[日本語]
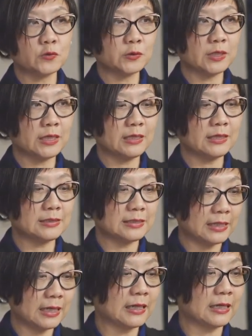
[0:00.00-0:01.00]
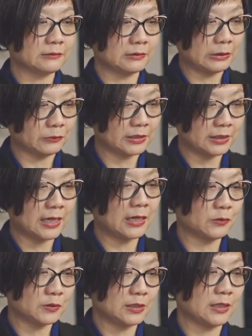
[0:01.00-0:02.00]
造的な違いがあるあの力
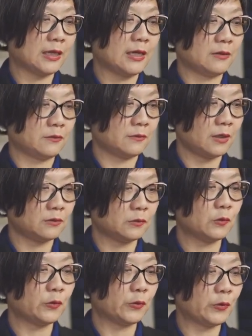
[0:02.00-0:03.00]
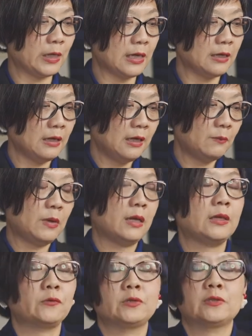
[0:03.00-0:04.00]
の違いがあるっていうところが、ま
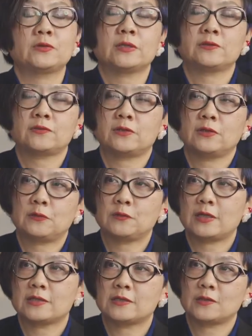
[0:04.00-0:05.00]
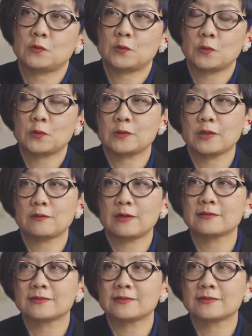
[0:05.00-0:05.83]
あ、あのインタセクショナリティの大事なところっていう感